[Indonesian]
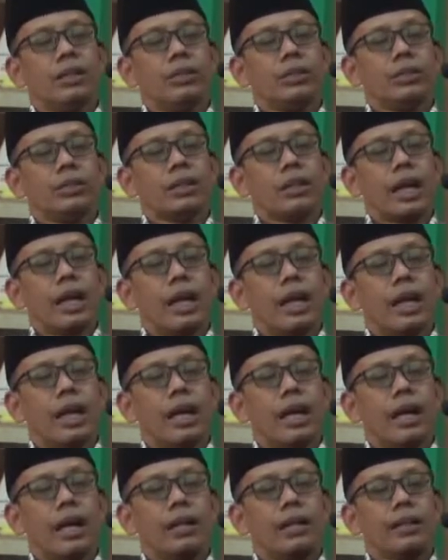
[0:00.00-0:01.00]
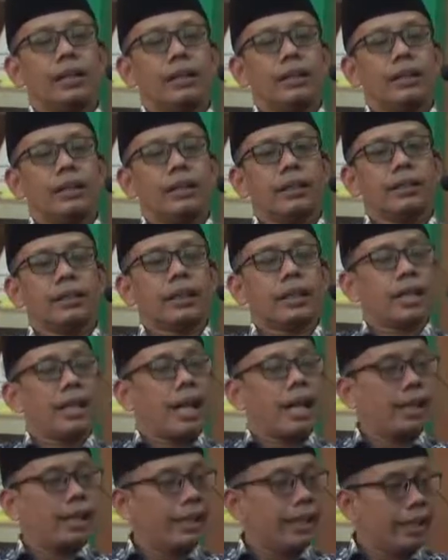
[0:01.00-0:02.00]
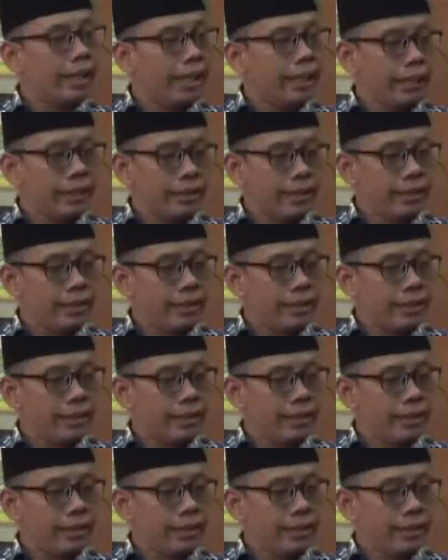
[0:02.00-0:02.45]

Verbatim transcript: usaha ternak lele